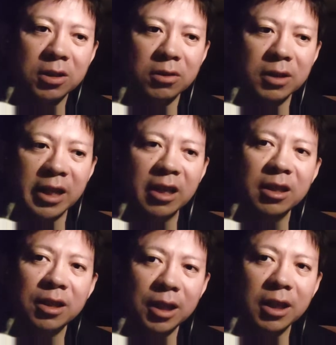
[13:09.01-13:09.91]
その、
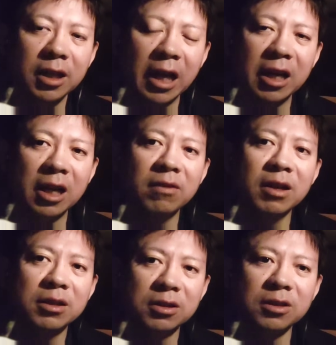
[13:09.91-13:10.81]
癌に関
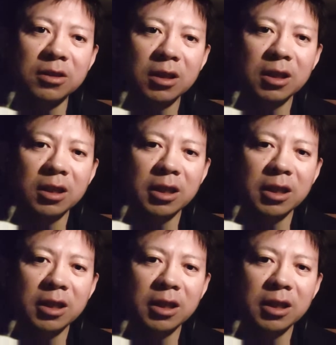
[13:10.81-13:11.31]
わる、